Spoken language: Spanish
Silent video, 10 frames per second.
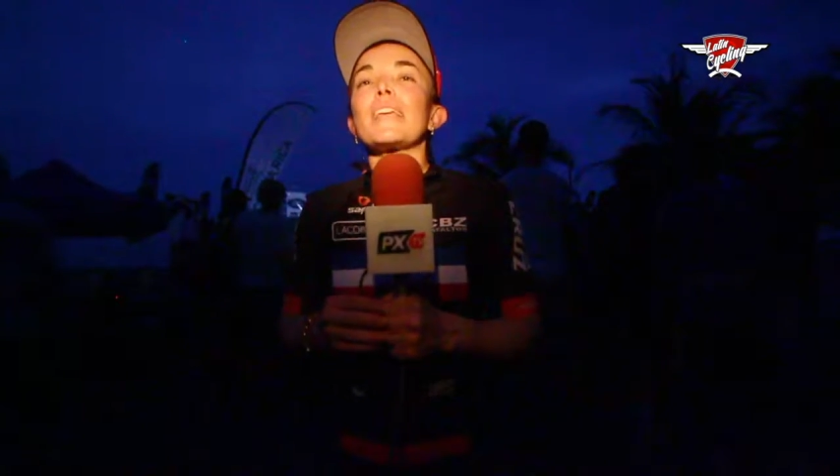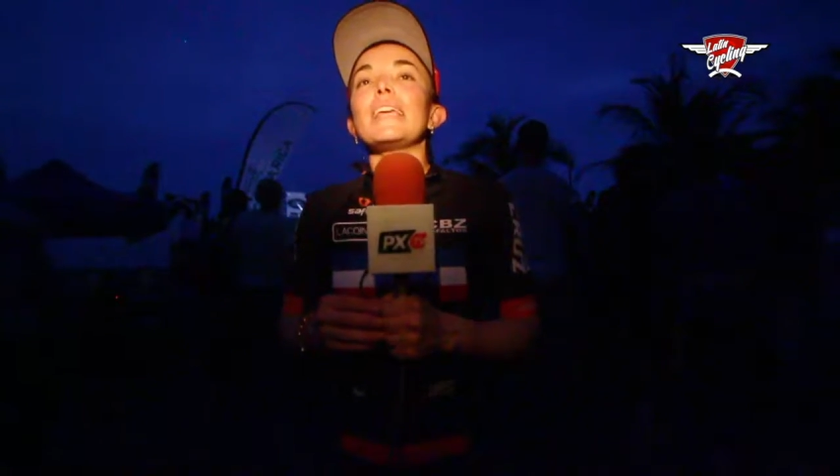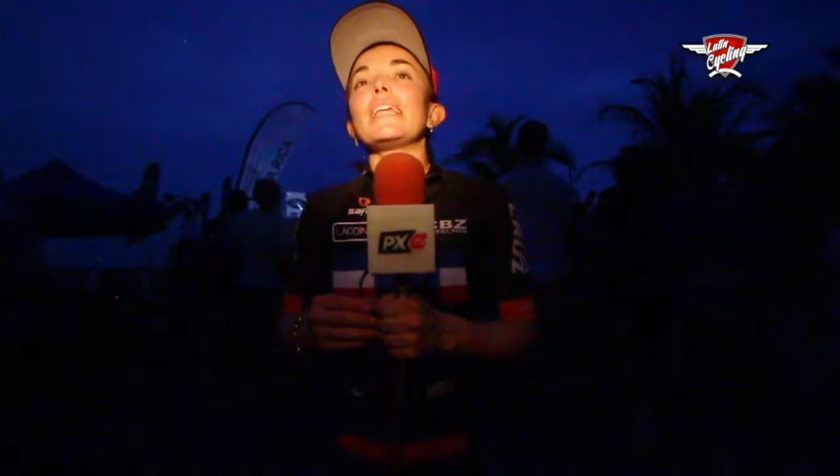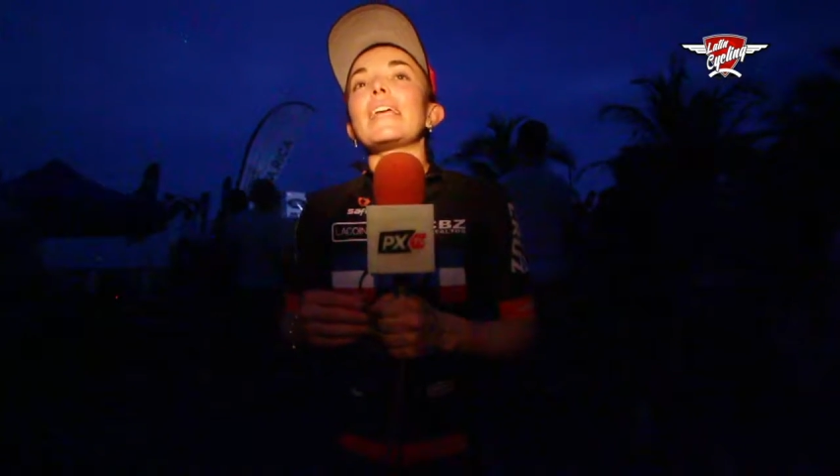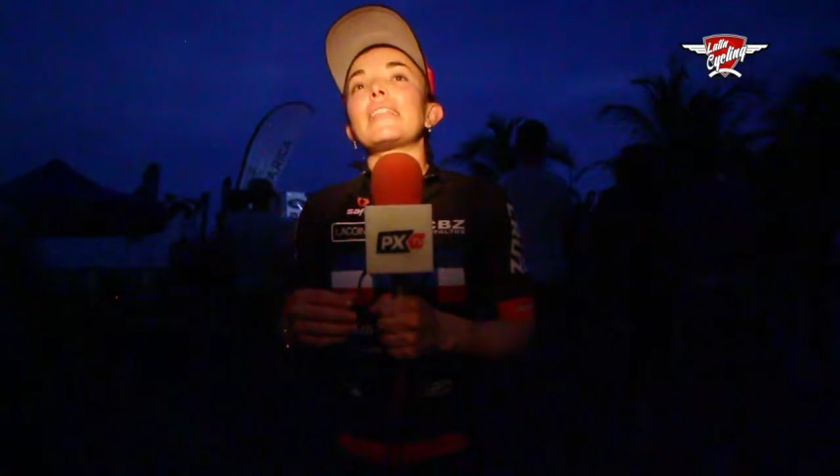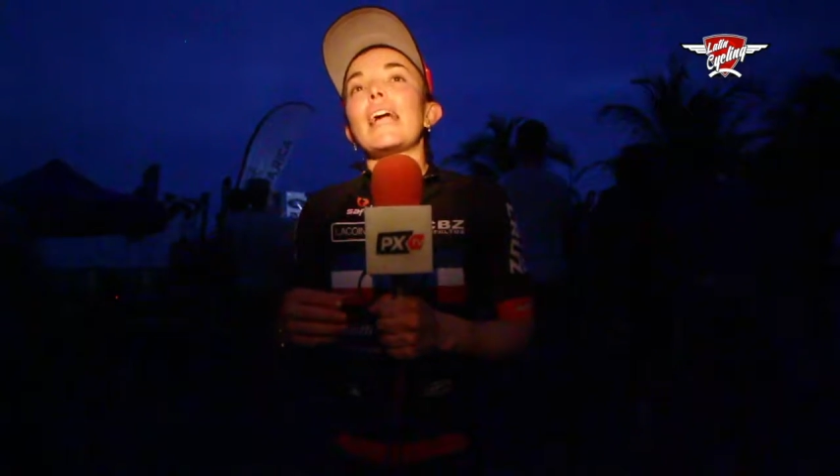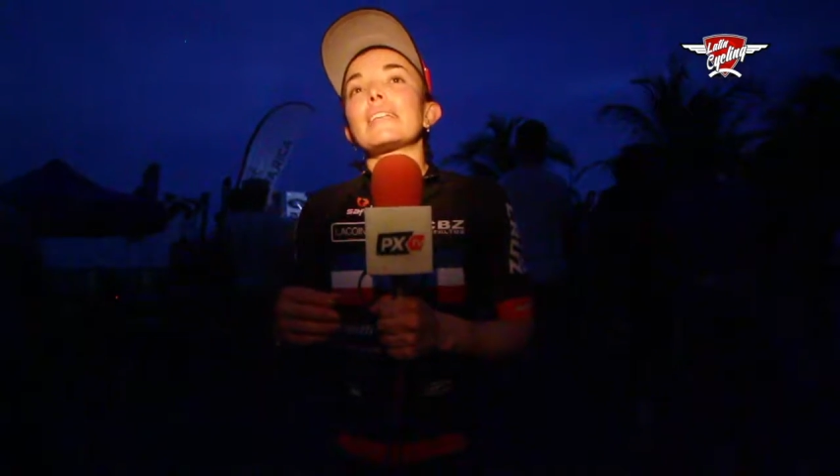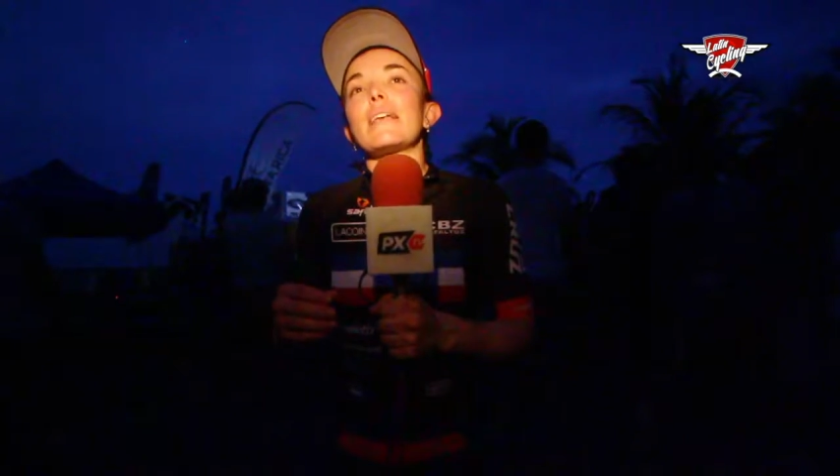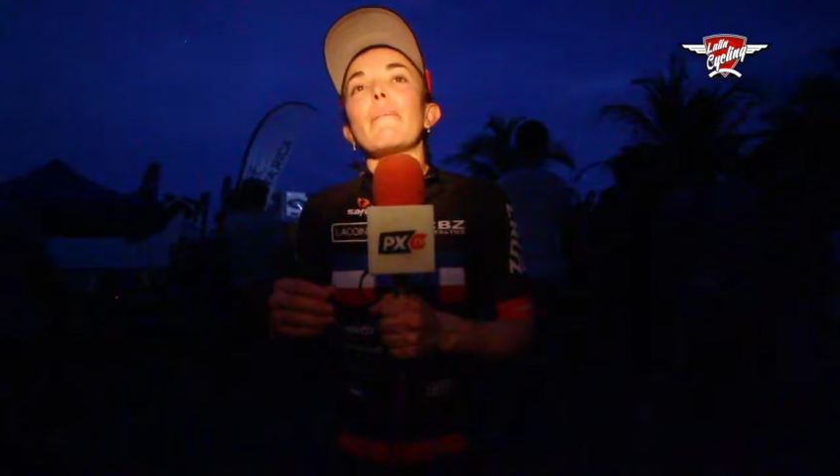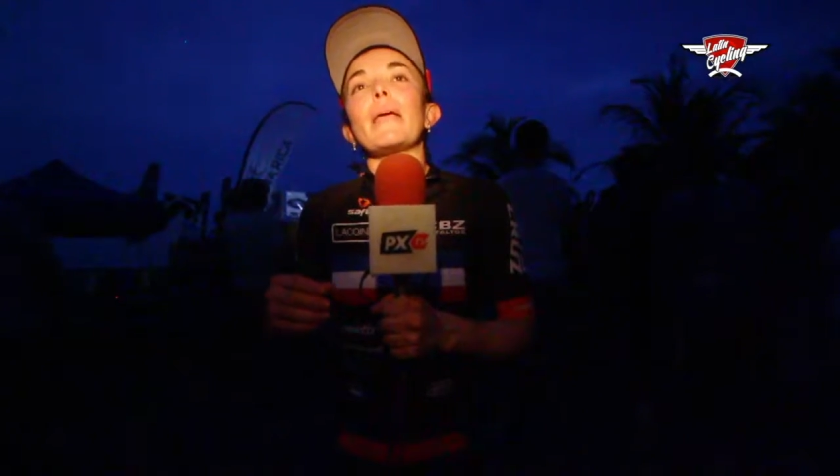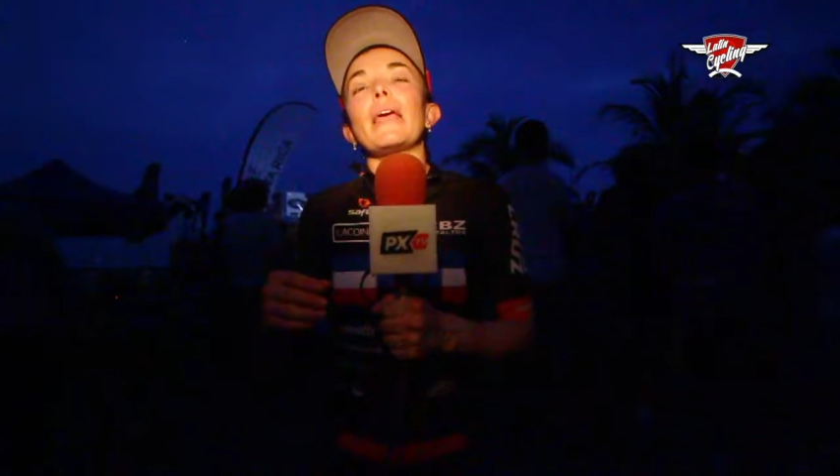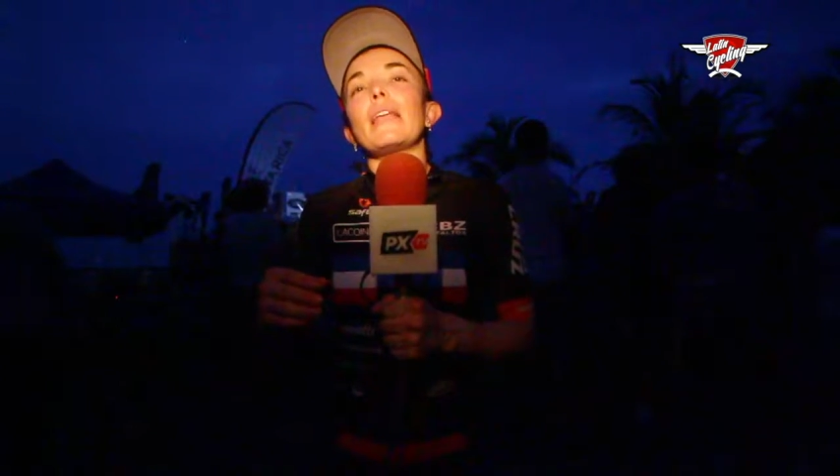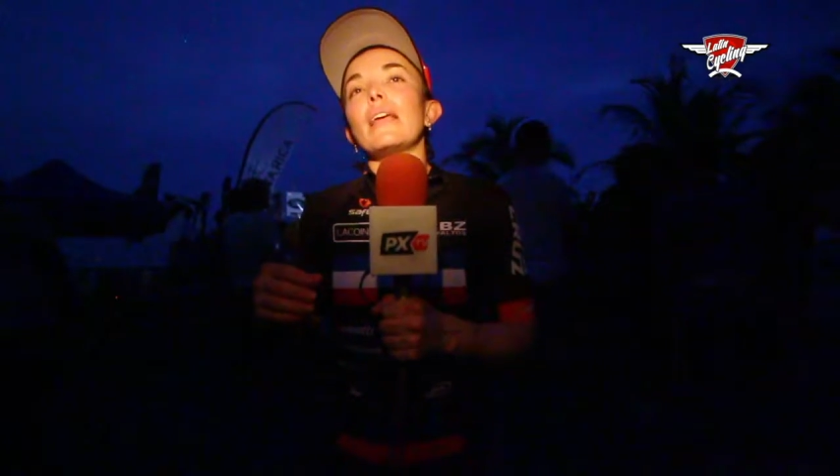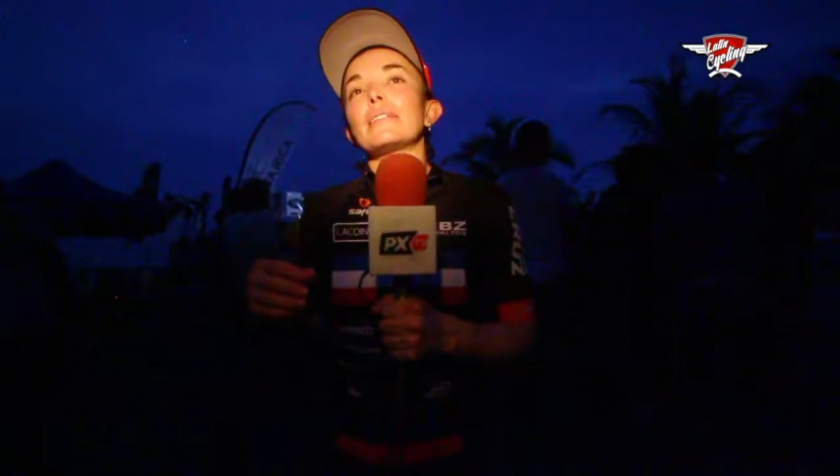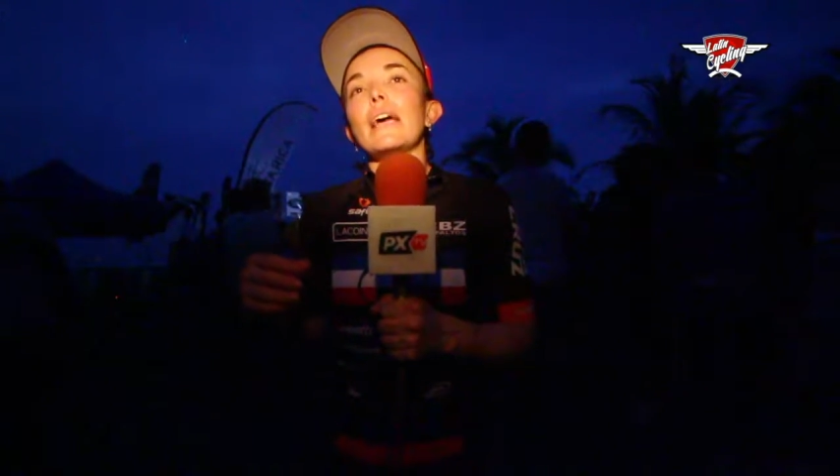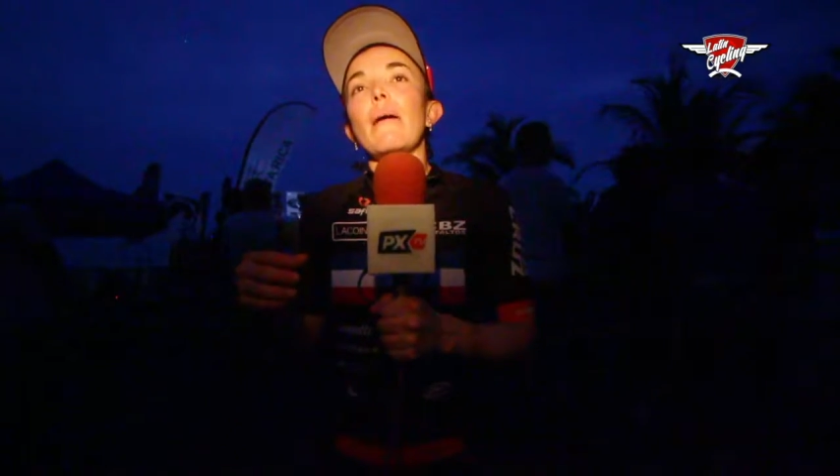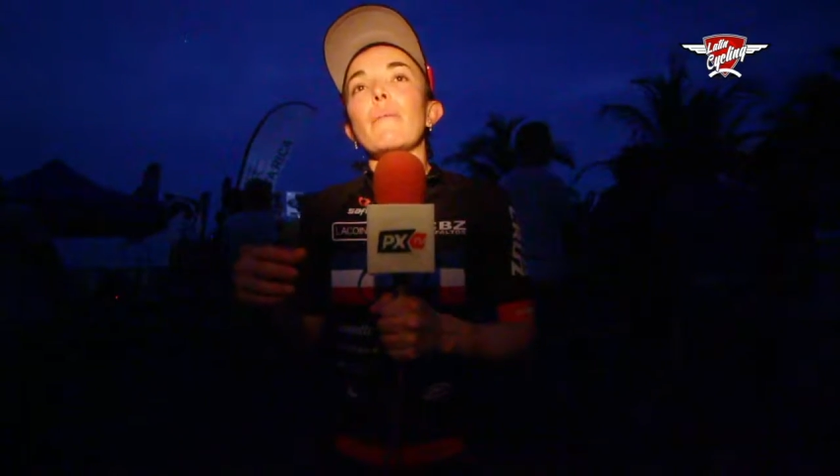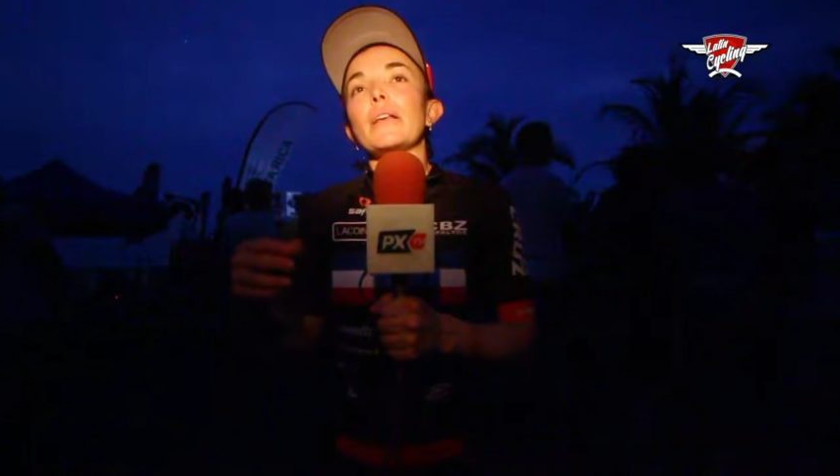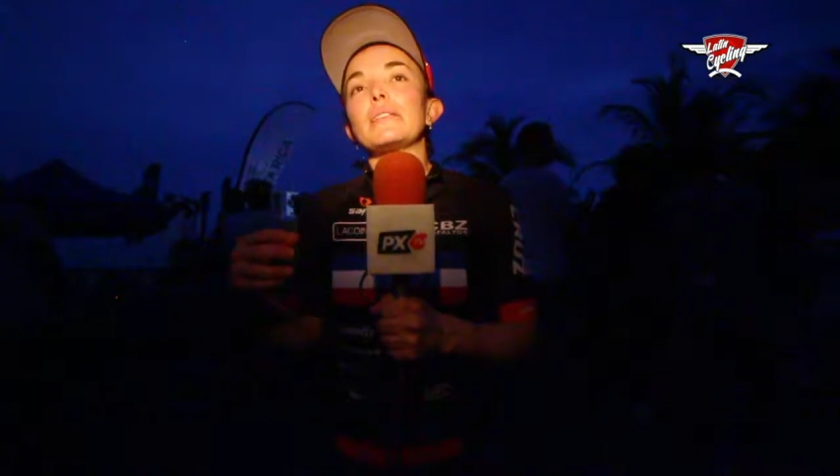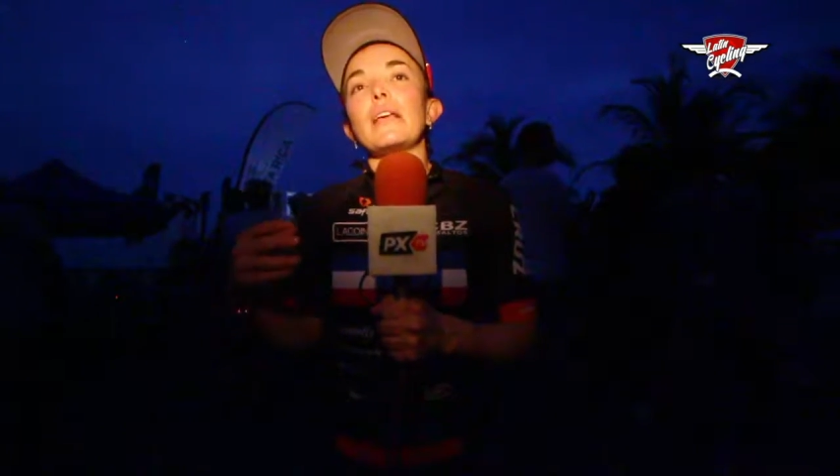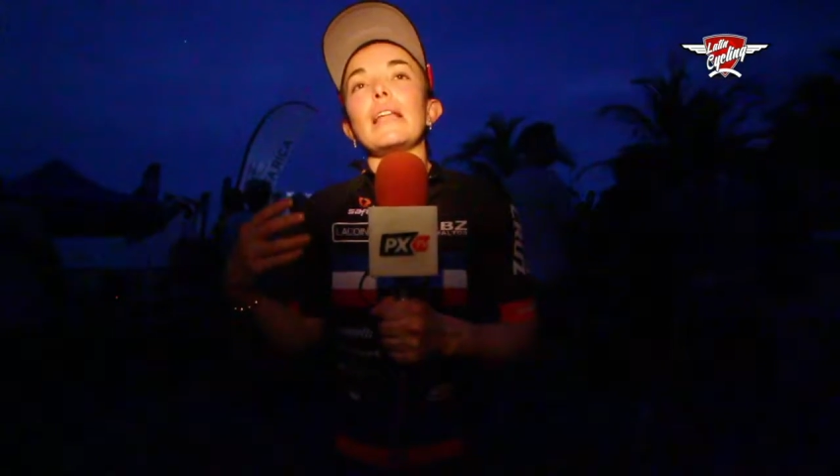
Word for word: y detrás también está pues el